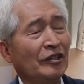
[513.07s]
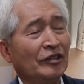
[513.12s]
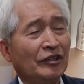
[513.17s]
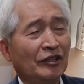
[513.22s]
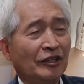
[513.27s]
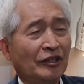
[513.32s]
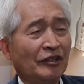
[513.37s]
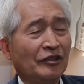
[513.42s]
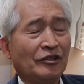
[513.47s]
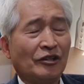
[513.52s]

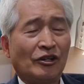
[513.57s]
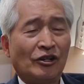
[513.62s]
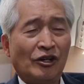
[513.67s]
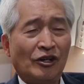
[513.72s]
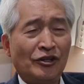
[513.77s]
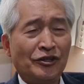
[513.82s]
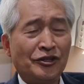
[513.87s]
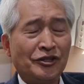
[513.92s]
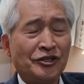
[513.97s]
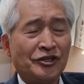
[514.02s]

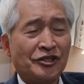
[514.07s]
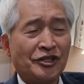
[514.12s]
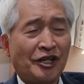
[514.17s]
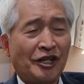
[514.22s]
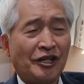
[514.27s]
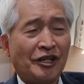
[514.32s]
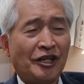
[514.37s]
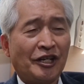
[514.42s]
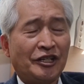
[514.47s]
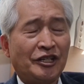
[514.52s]

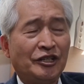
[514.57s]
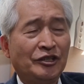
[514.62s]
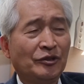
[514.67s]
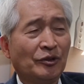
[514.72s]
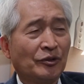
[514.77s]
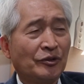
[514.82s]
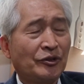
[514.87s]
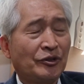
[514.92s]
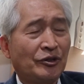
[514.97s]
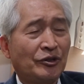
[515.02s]
이현재
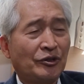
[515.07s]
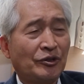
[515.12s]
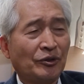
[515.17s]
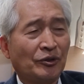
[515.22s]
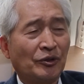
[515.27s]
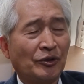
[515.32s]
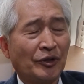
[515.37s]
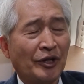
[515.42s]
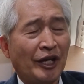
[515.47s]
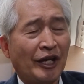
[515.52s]

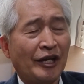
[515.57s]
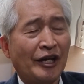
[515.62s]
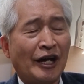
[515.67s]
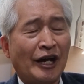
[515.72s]
기독교의